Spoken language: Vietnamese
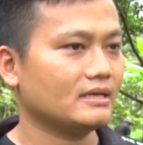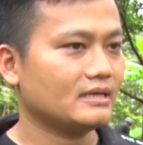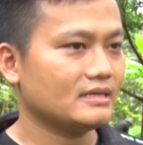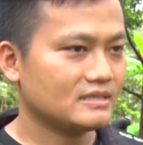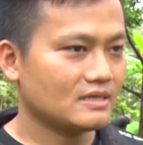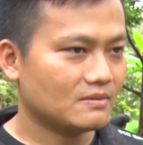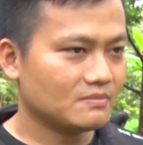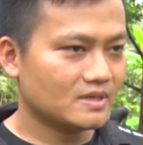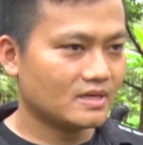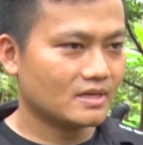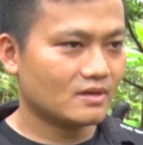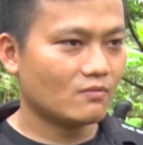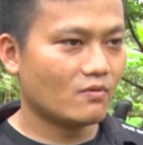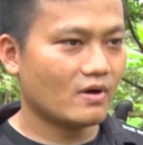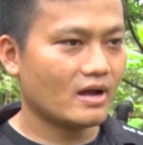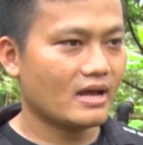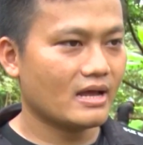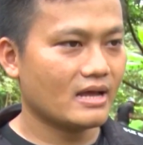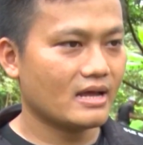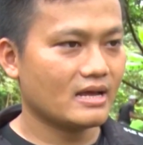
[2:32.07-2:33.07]
cái xong rồi
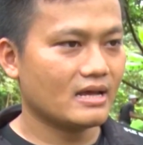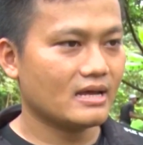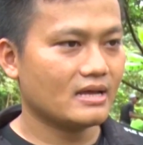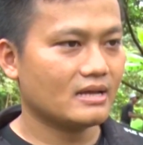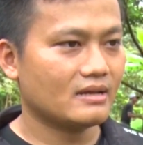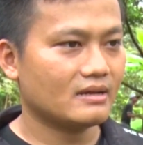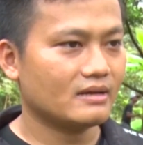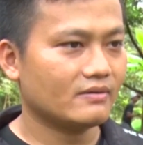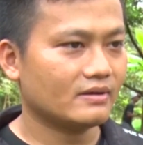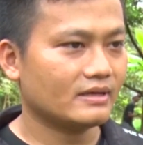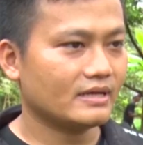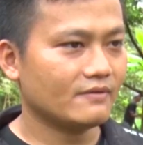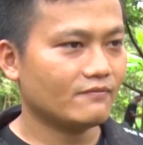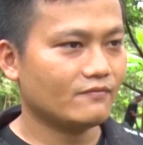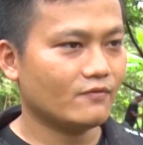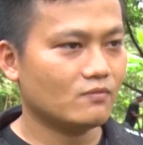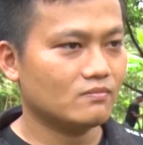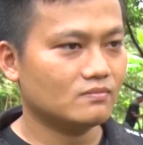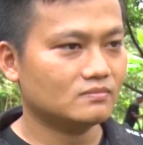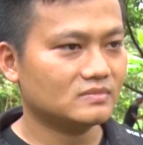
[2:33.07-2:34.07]
qua các
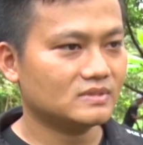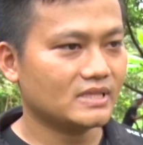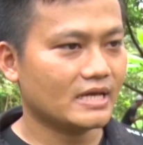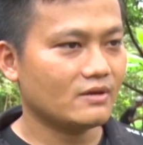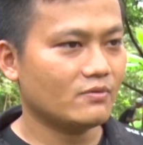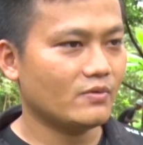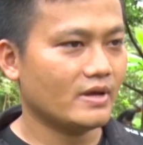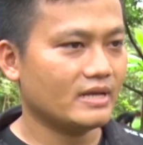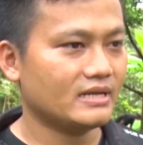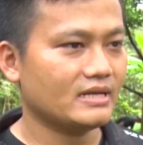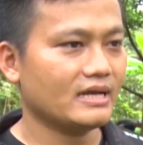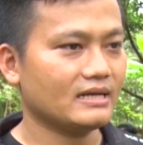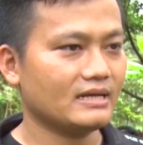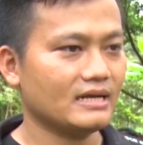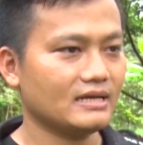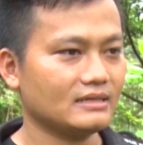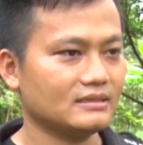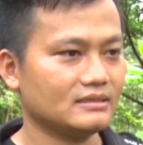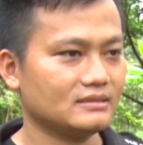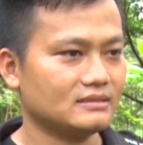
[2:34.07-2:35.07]
vùng Tây Nguyên Đắk
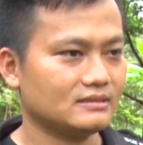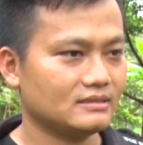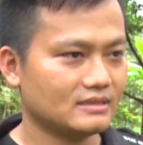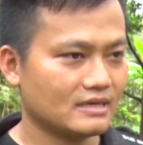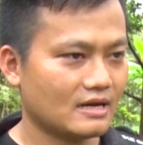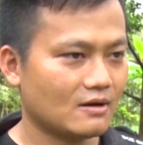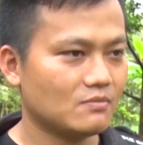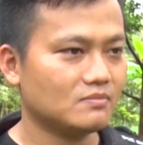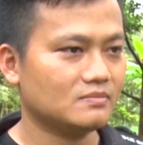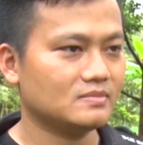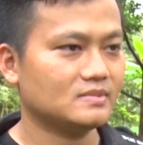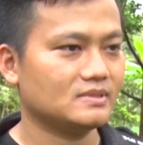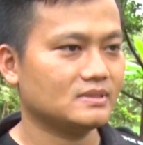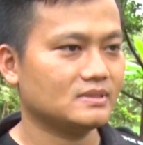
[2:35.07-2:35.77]
Lắk Đắk Nông